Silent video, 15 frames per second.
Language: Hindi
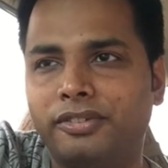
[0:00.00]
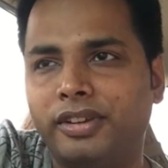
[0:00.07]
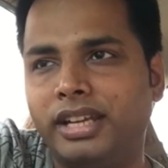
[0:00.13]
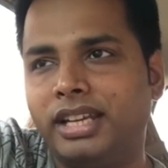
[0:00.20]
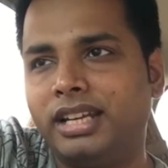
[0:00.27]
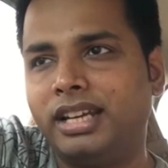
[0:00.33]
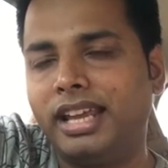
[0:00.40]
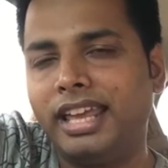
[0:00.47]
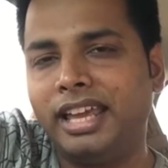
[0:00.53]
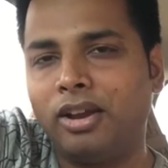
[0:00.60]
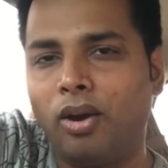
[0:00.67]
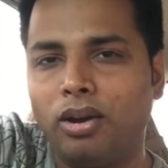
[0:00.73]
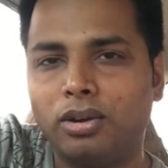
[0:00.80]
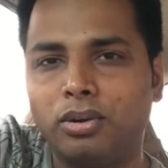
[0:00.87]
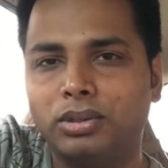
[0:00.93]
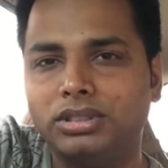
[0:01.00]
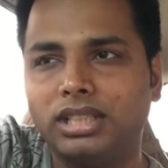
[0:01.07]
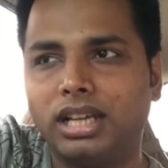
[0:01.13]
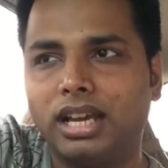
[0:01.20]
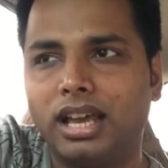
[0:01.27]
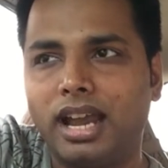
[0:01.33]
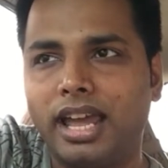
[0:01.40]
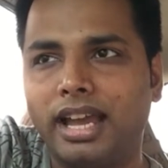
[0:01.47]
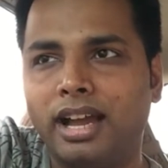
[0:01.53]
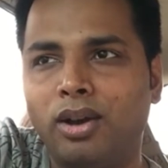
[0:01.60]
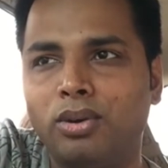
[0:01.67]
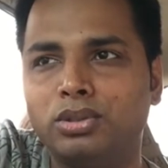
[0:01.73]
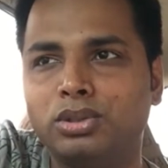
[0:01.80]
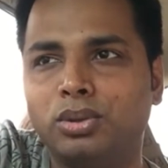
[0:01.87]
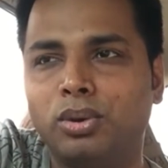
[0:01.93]
फिर एक और गोल चक्कर आएगा
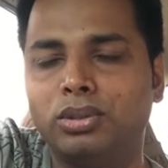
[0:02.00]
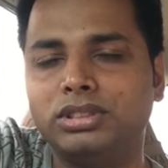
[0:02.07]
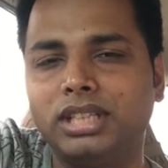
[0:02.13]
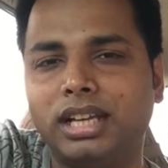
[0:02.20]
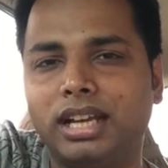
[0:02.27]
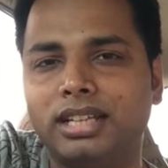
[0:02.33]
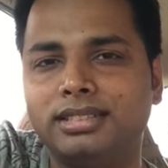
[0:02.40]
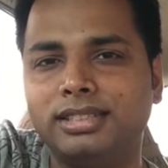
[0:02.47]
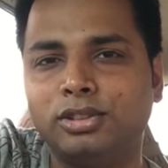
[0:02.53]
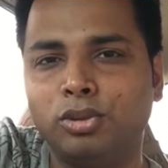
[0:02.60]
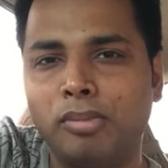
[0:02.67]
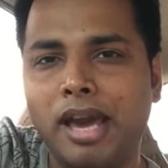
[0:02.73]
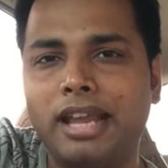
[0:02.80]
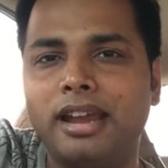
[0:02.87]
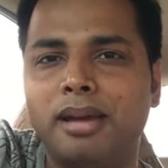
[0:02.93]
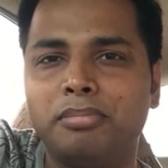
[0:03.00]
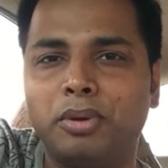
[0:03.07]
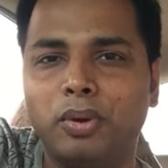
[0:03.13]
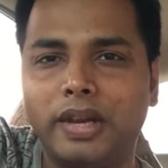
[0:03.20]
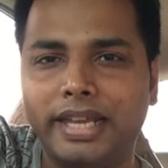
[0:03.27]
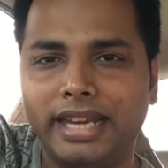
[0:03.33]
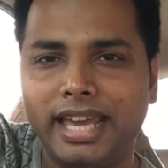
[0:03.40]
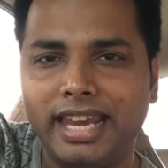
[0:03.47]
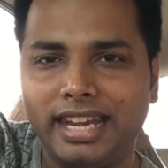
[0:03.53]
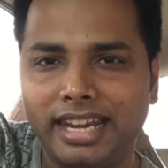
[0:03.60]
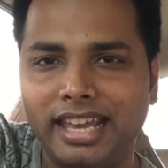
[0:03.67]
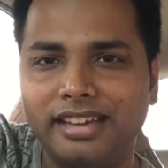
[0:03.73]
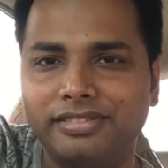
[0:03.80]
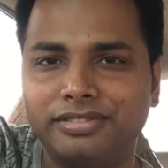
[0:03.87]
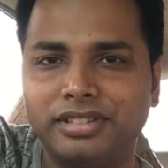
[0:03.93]
उस गोल चक्कर से दोबारा आपको लेना है
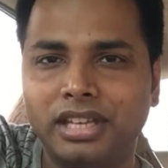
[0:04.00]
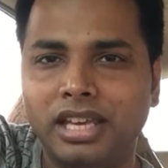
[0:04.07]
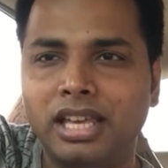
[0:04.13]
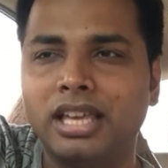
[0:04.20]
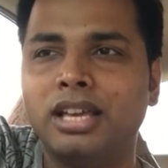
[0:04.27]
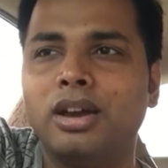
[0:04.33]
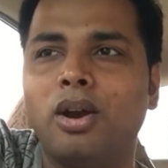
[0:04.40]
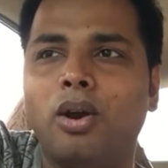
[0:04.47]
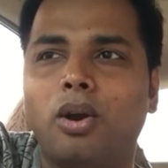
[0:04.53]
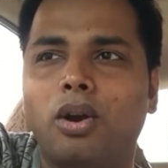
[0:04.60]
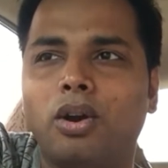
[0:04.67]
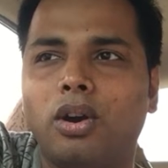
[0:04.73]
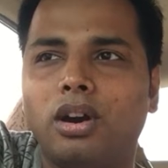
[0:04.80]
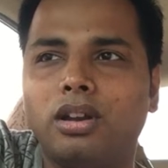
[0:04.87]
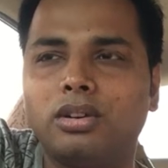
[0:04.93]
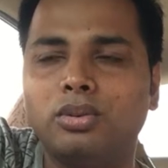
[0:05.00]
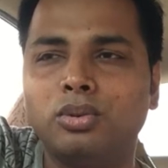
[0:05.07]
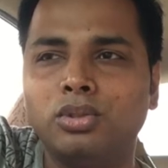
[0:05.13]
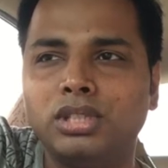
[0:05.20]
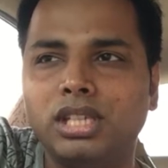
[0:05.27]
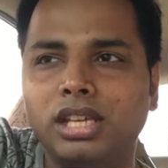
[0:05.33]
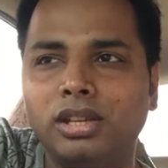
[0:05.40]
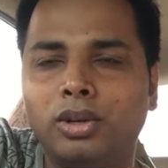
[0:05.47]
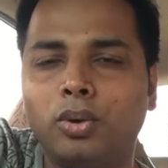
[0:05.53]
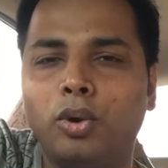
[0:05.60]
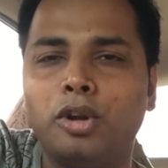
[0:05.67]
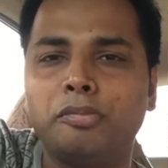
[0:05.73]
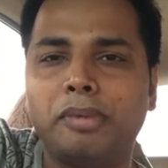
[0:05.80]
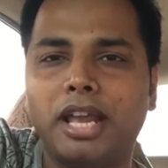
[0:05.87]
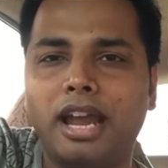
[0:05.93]
लेफ्ट और उसी
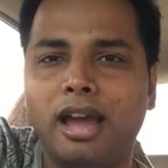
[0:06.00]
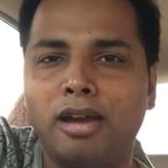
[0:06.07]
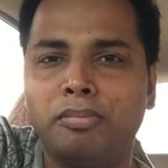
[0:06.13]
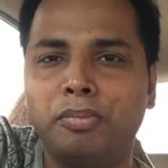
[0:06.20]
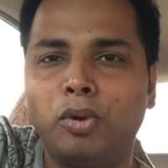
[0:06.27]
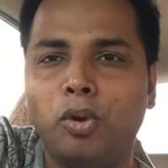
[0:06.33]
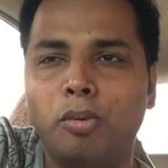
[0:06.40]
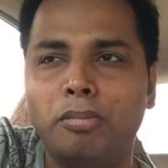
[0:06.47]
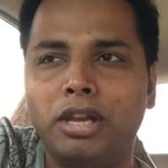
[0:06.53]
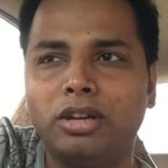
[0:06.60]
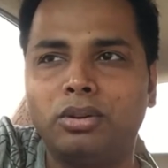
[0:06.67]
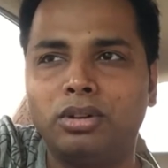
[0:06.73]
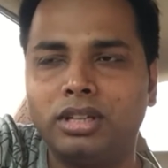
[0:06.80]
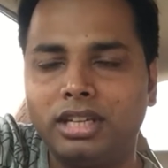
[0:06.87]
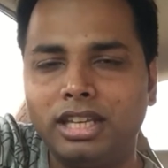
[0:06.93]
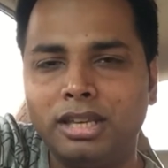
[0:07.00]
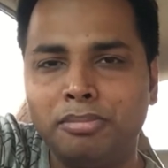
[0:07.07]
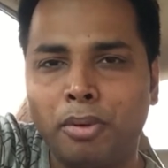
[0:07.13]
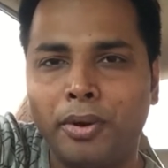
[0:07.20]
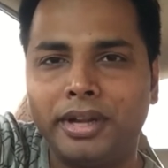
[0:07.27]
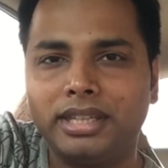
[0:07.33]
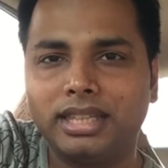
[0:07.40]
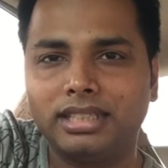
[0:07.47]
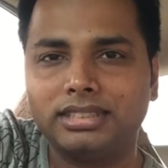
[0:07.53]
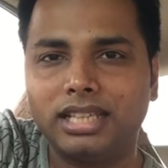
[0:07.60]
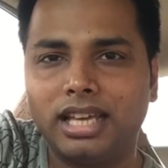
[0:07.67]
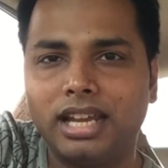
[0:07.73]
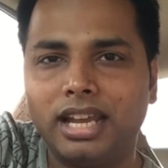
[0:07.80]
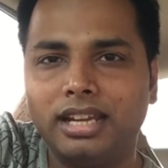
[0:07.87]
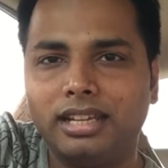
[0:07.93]
रोड पर आपको बिल्कुल टी पॉइंट तक
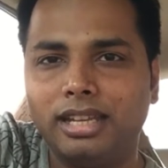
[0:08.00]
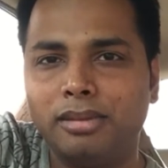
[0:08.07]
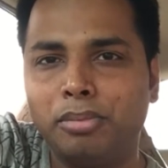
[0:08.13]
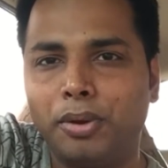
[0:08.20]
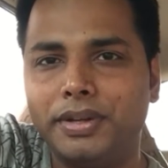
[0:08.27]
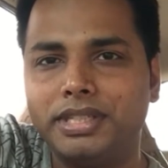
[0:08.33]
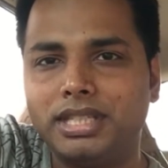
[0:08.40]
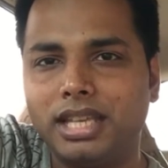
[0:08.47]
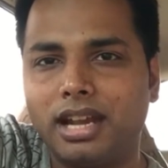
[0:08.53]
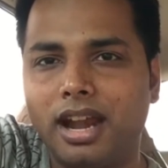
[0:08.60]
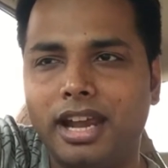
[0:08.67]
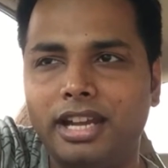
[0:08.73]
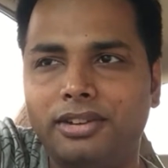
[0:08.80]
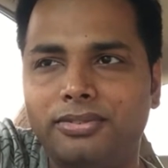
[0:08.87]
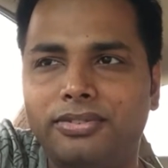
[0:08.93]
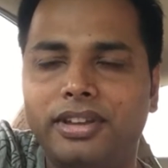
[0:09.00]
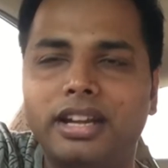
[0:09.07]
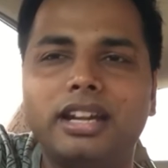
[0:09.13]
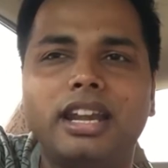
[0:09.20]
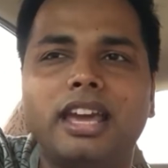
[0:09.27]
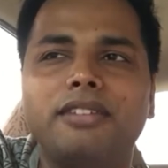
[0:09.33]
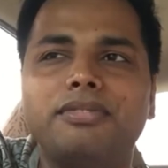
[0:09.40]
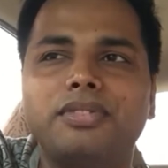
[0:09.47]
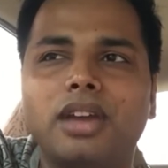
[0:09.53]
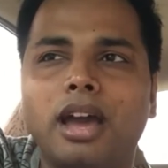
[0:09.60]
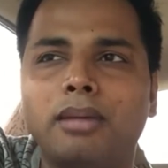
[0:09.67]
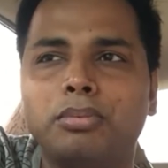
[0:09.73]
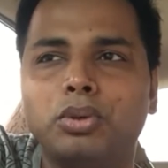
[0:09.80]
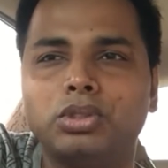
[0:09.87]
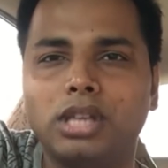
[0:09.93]
जाना है टी पॉइंट से राइट फिर लेफ्ट
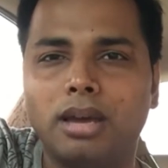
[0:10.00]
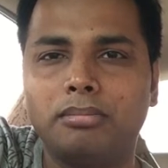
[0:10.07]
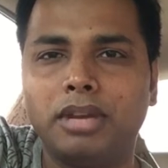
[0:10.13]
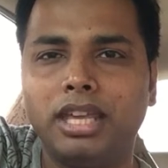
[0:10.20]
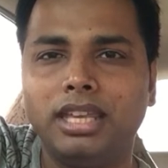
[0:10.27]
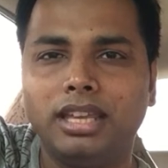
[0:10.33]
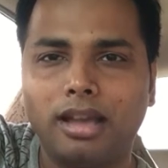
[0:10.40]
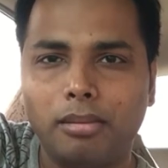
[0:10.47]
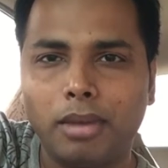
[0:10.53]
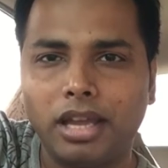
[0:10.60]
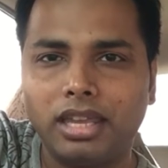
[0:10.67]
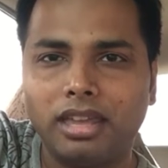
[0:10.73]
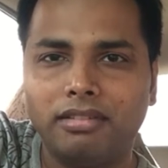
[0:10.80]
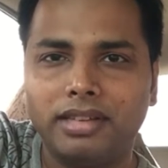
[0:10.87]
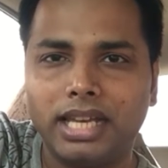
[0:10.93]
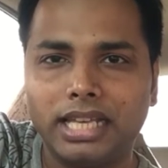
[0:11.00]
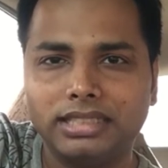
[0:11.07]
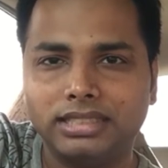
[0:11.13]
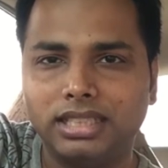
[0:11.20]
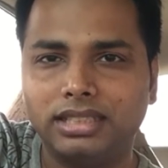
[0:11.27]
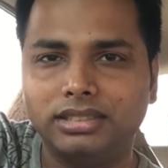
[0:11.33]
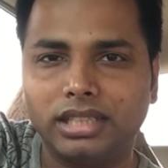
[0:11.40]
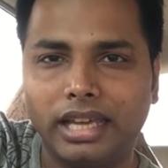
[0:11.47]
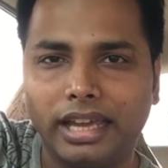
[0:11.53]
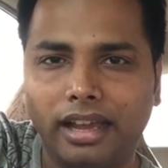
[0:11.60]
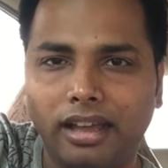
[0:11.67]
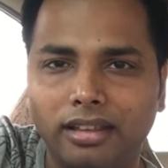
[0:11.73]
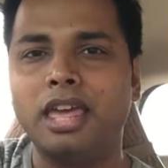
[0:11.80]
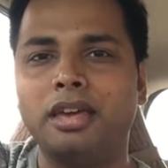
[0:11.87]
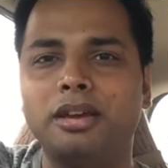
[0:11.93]
आपको सामने ही कामाख्या विलास दिख
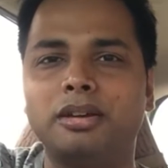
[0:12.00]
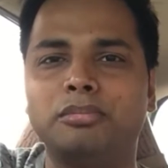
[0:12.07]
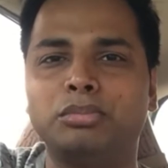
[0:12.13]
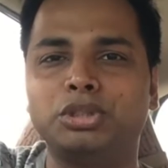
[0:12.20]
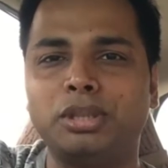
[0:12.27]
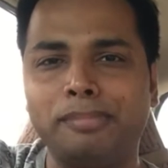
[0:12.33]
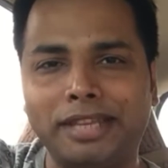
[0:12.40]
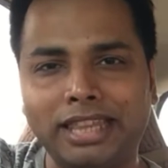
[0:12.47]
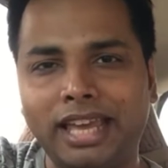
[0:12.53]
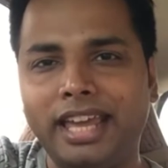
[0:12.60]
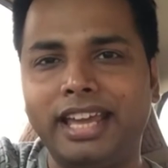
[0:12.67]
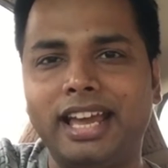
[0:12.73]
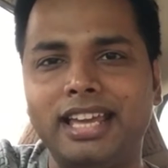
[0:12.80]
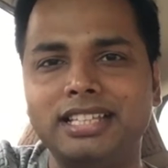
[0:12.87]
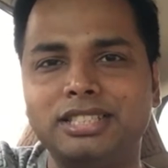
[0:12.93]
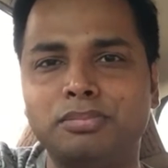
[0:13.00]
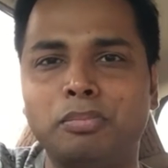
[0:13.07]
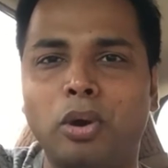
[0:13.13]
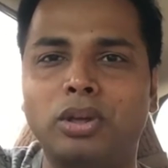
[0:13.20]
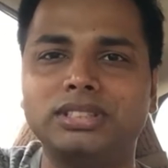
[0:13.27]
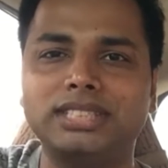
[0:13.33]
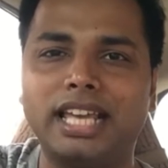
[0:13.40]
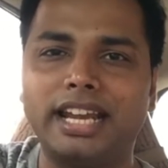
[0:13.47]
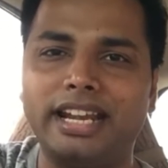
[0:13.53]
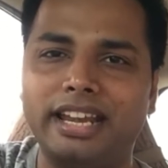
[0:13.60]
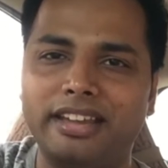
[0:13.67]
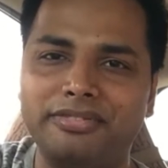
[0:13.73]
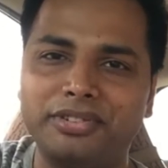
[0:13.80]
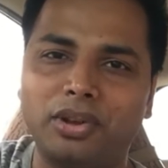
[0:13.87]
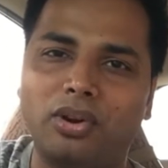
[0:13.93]
जाएगा मुझे पता है गाइस बहुत सारे
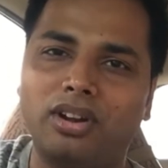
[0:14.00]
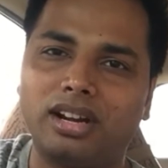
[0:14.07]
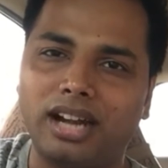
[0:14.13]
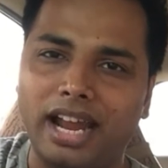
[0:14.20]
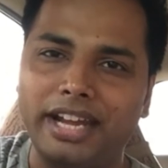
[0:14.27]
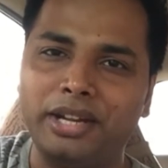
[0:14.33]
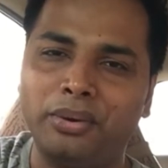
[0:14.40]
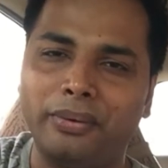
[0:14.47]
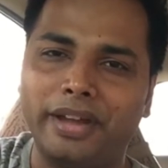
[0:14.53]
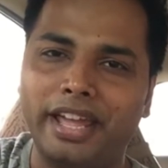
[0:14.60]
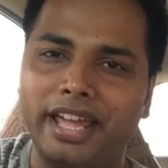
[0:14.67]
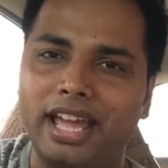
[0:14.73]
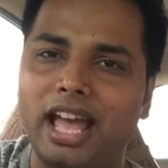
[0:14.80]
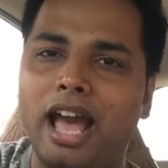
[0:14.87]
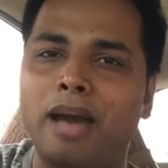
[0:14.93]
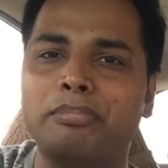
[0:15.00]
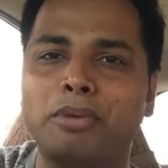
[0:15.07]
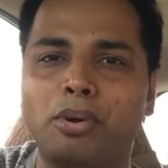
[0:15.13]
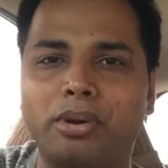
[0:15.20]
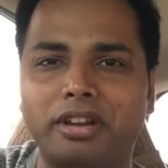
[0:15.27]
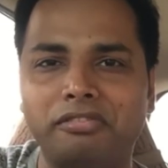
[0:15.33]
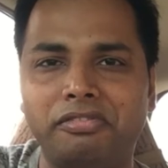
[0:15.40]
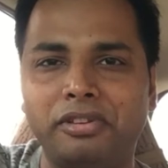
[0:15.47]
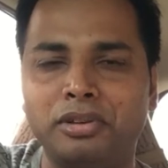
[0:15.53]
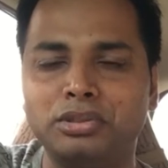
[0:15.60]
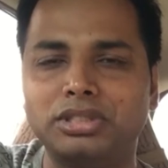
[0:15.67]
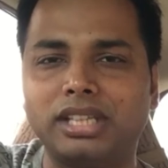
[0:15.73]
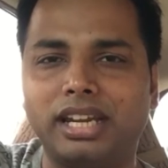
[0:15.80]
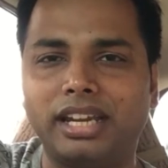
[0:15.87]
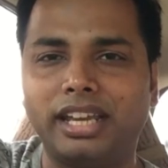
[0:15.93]
लेफ्ट और राइट हो गए हैं आपको
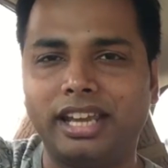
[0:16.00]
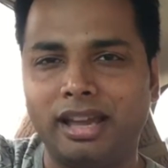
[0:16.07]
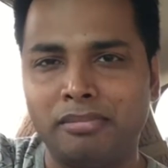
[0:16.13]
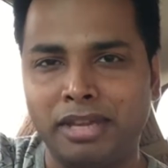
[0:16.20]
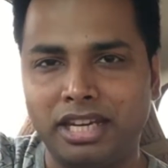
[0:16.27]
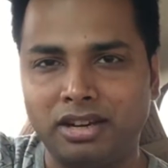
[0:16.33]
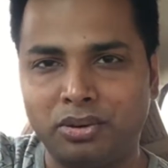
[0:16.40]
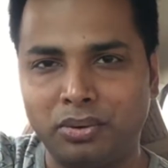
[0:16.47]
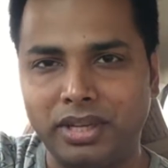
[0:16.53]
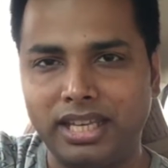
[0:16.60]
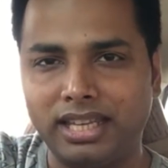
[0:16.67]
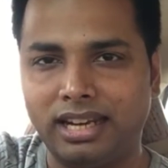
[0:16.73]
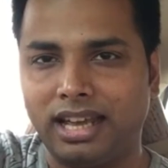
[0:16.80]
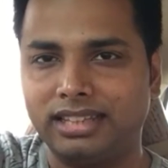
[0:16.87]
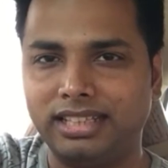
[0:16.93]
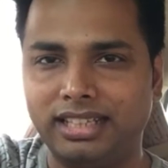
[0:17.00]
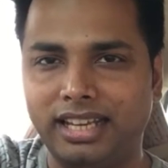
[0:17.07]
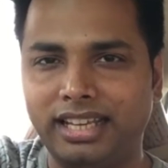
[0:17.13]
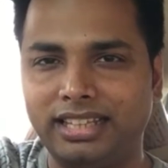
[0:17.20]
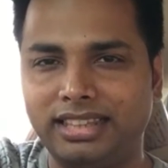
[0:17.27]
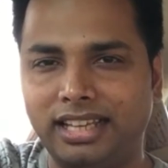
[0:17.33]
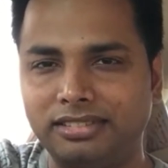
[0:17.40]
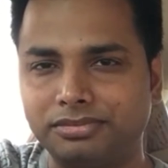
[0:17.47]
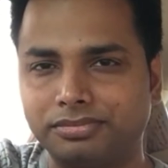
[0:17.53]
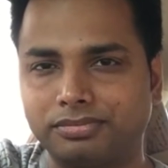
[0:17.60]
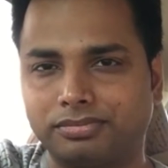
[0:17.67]
कंफ्यूज करने का मेरा कोई इरादा नहीं था